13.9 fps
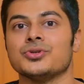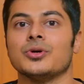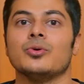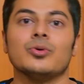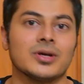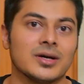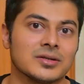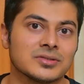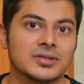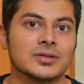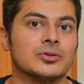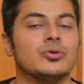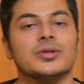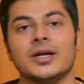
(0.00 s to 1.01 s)
जरूर कर
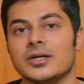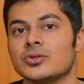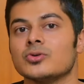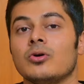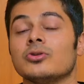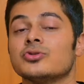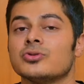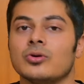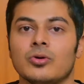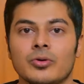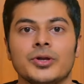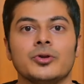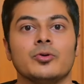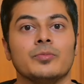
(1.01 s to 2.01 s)
सकते हो दैट इज ऑल्सो
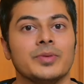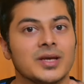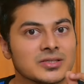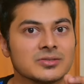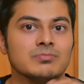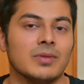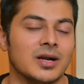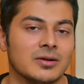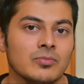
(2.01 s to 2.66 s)
गोइंग टू बी ए स्मार्ट